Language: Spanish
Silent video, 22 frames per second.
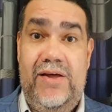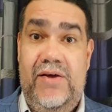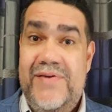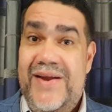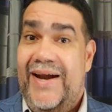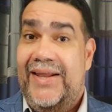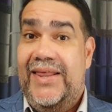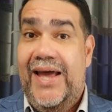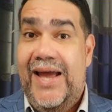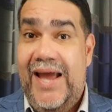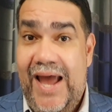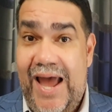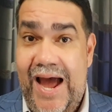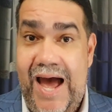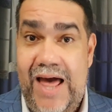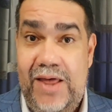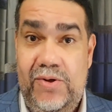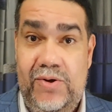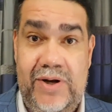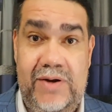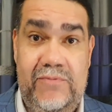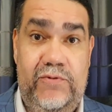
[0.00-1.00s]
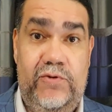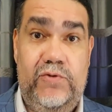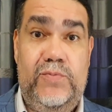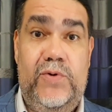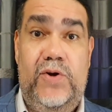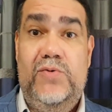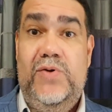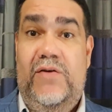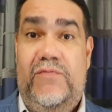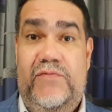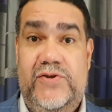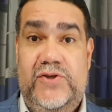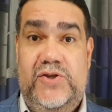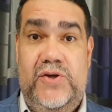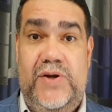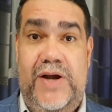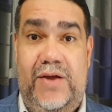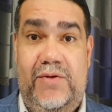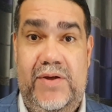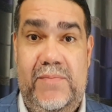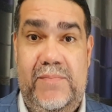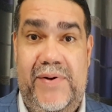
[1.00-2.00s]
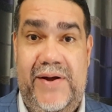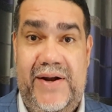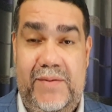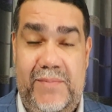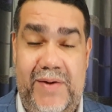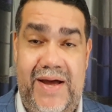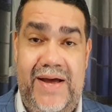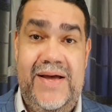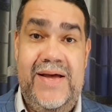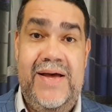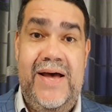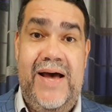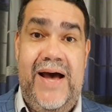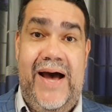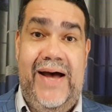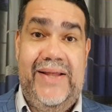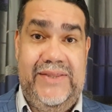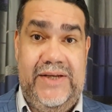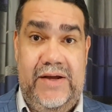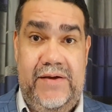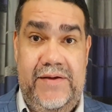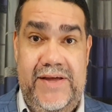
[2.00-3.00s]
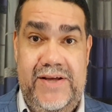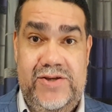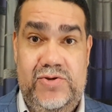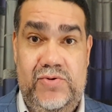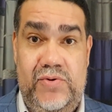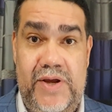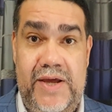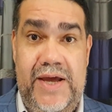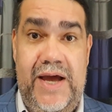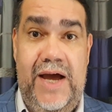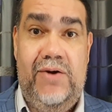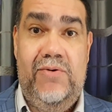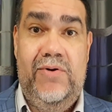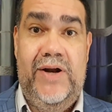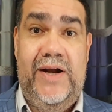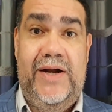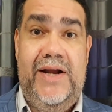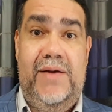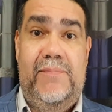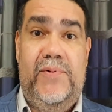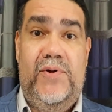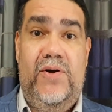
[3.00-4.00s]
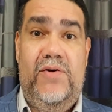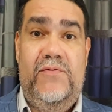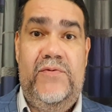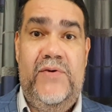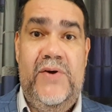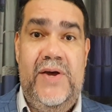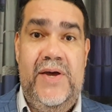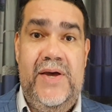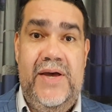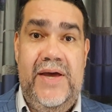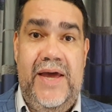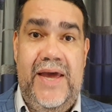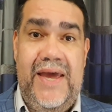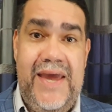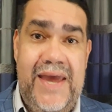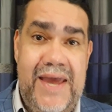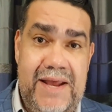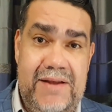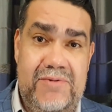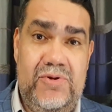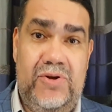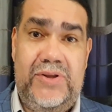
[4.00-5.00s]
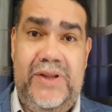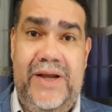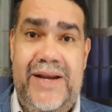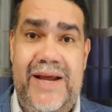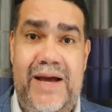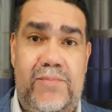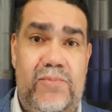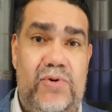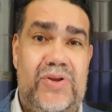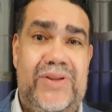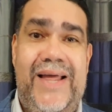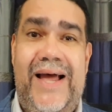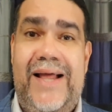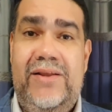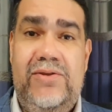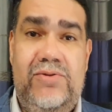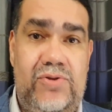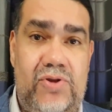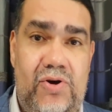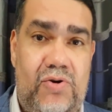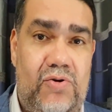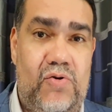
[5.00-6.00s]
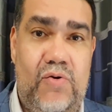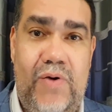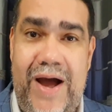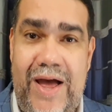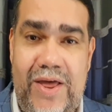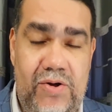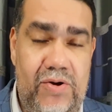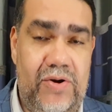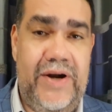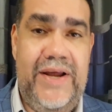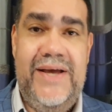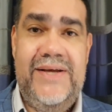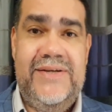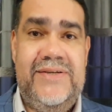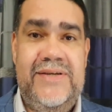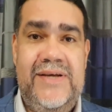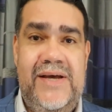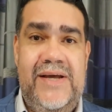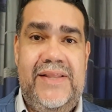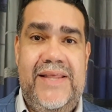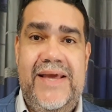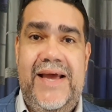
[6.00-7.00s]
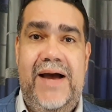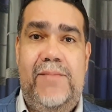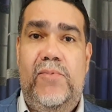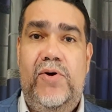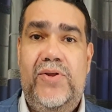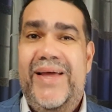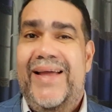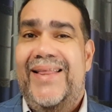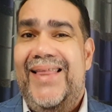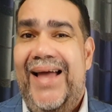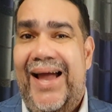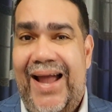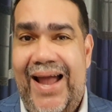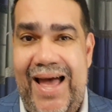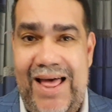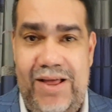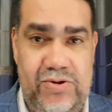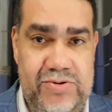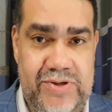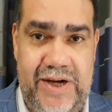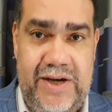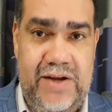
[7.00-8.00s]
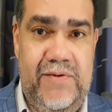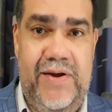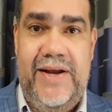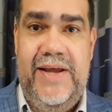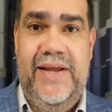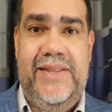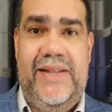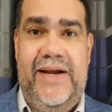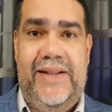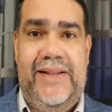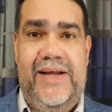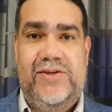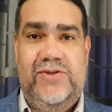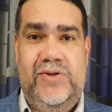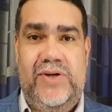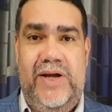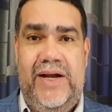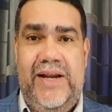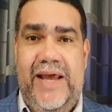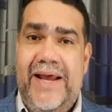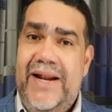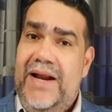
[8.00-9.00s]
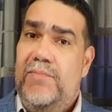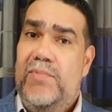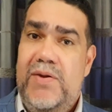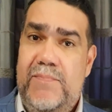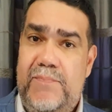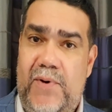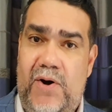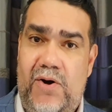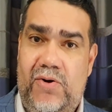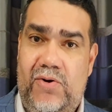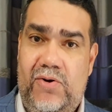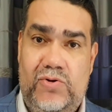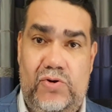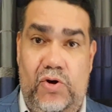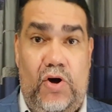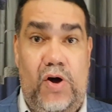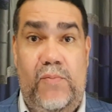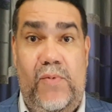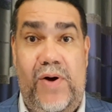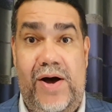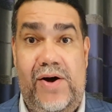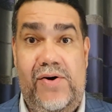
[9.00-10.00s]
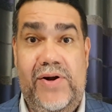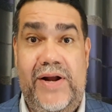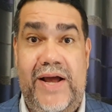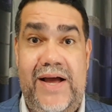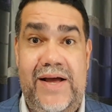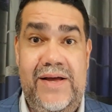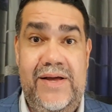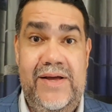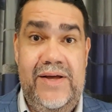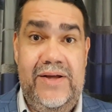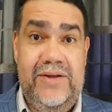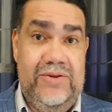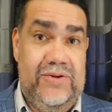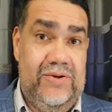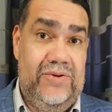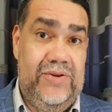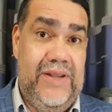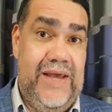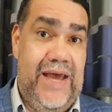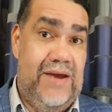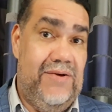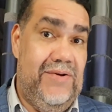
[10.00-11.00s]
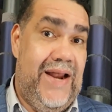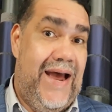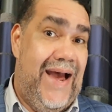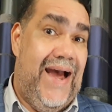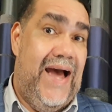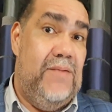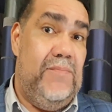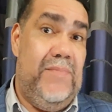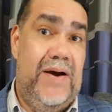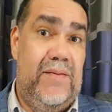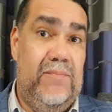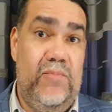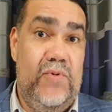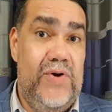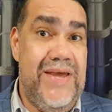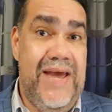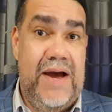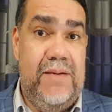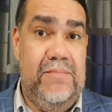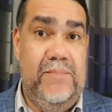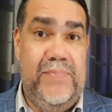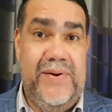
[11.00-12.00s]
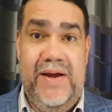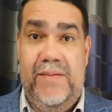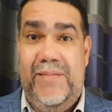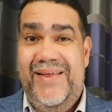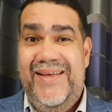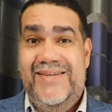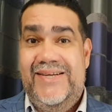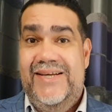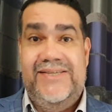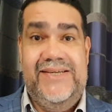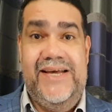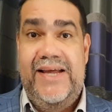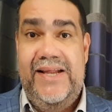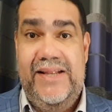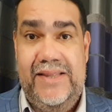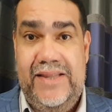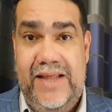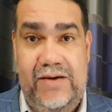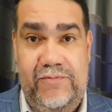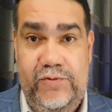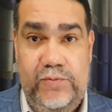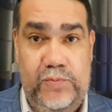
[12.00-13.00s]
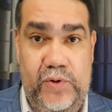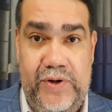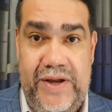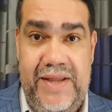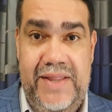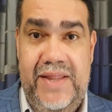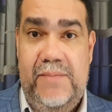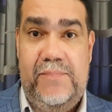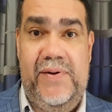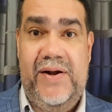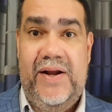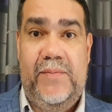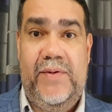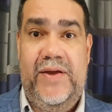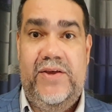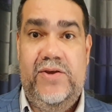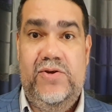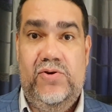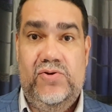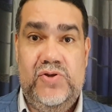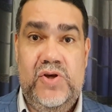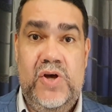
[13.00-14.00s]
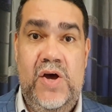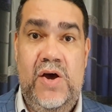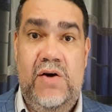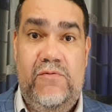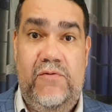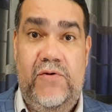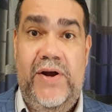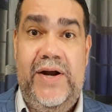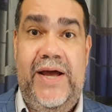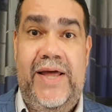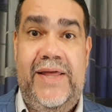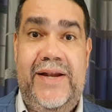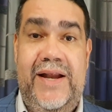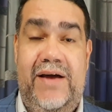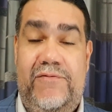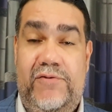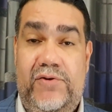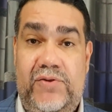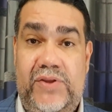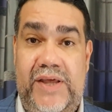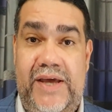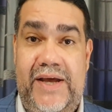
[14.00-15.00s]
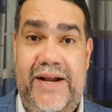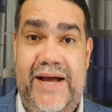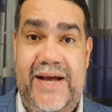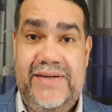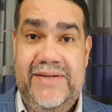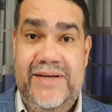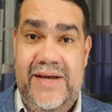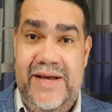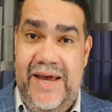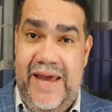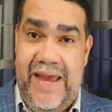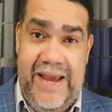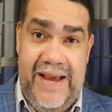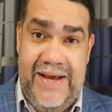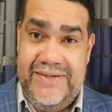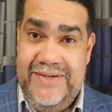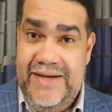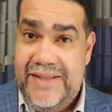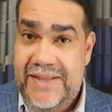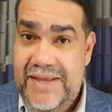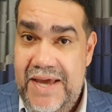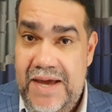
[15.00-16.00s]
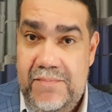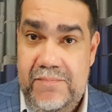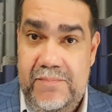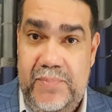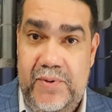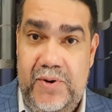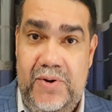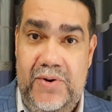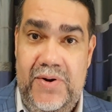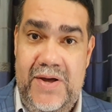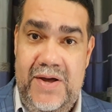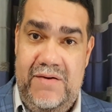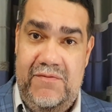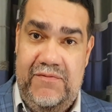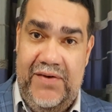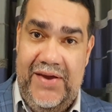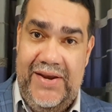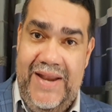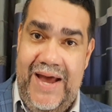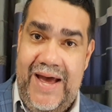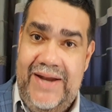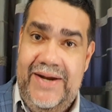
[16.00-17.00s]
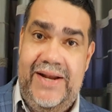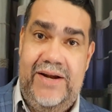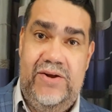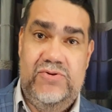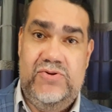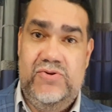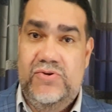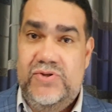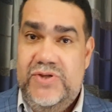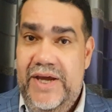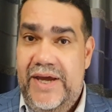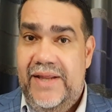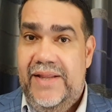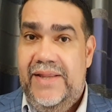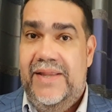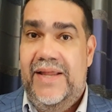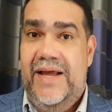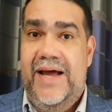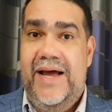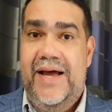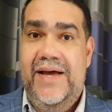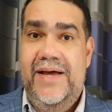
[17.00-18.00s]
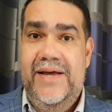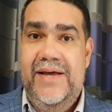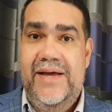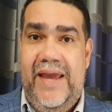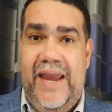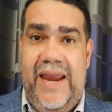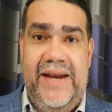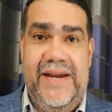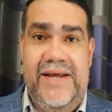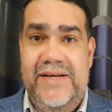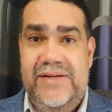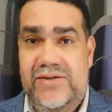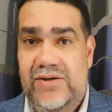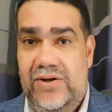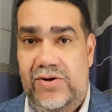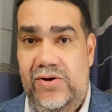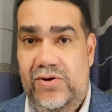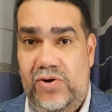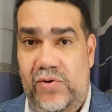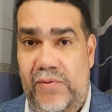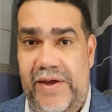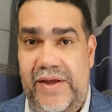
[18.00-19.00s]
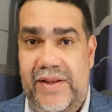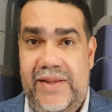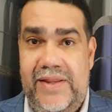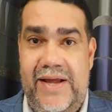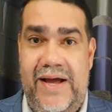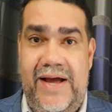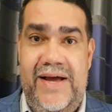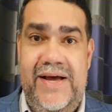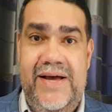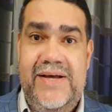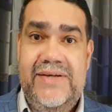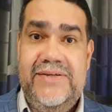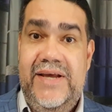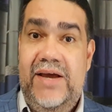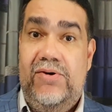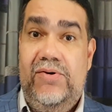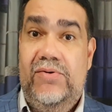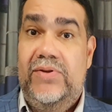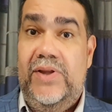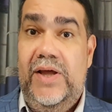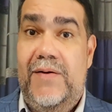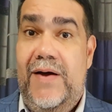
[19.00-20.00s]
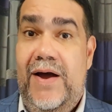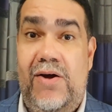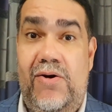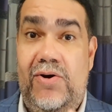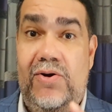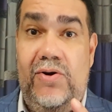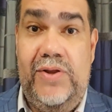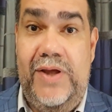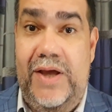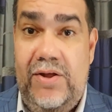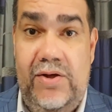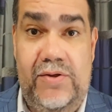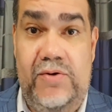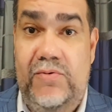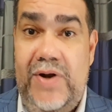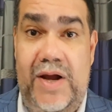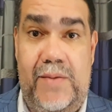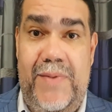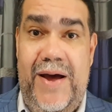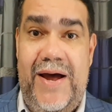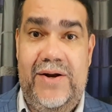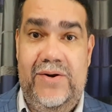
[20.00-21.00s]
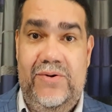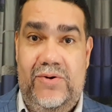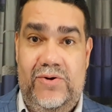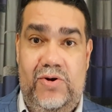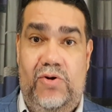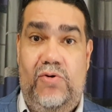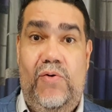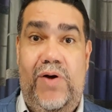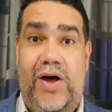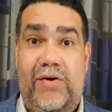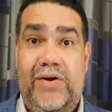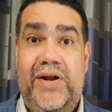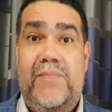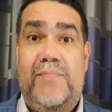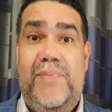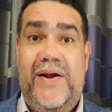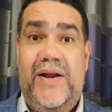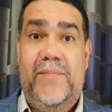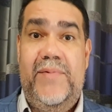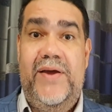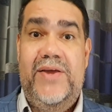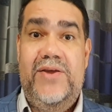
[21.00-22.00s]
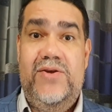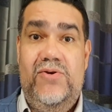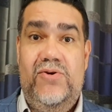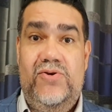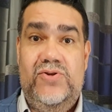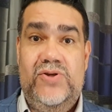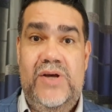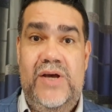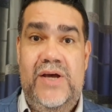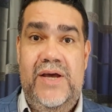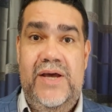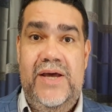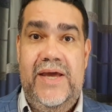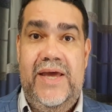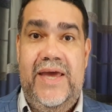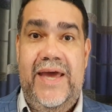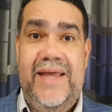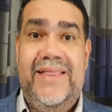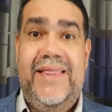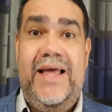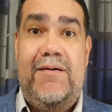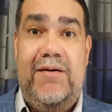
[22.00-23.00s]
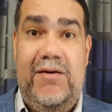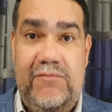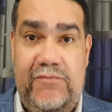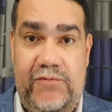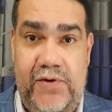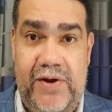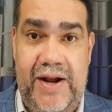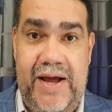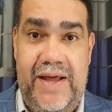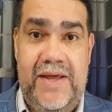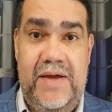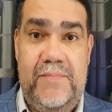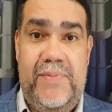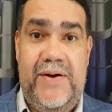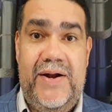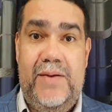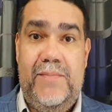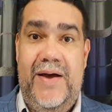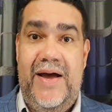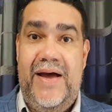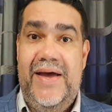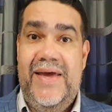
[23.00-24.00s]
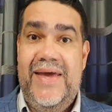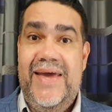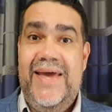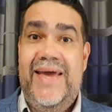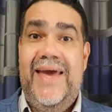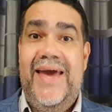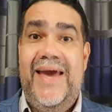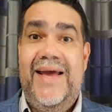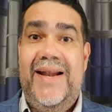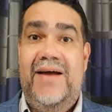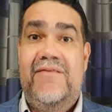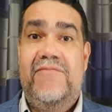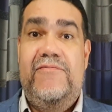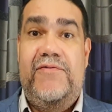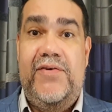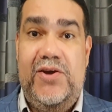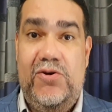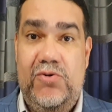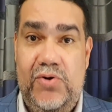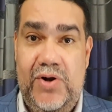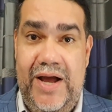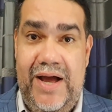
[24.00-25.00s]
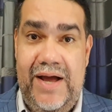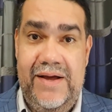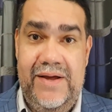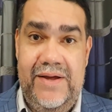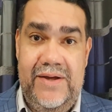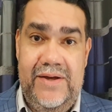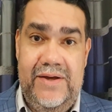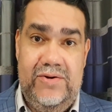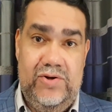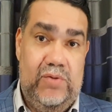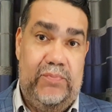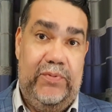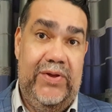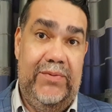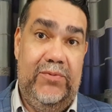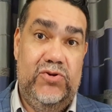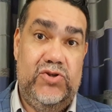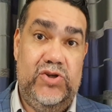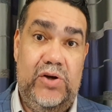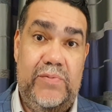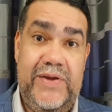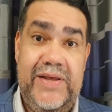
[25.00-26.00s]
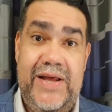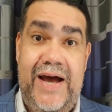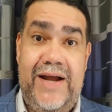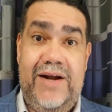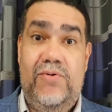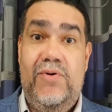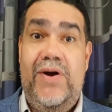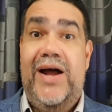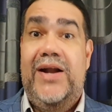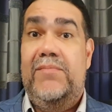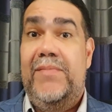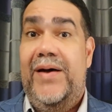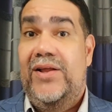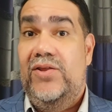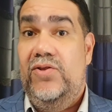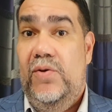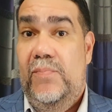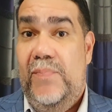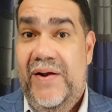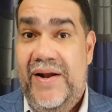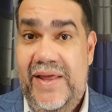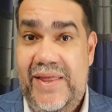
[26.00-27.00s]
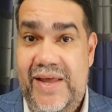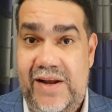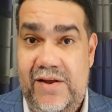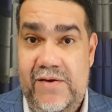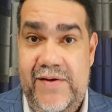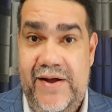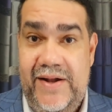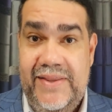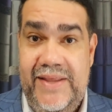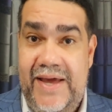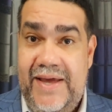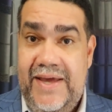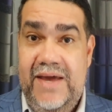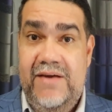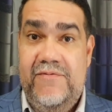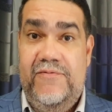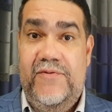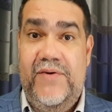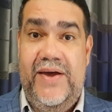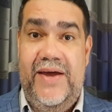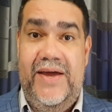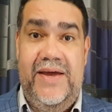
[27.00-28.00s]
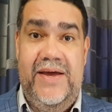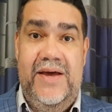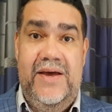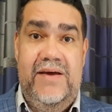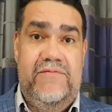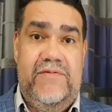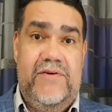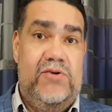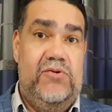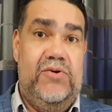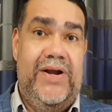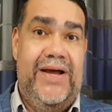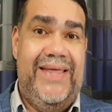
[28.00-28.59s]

había arrancado el fútbol no aficionado en Panamá a través de su liga con la ANAPROF y no teníamos tantos jugadores, digamos, destacados a nivel internacional. Era muy poco, no como ahora, donde hay una gama muy amplia, más de 60 futbolistas parameños fuera de las fronteras. En ese tiempo, finales de los 80, inicio de los 90, se contaban con los dedos de una mano los jugadores parameños que estaban fuera de Panamá y que eran figura. No podemos olvidar a un Armando Pelé de Ligaldés que fue figura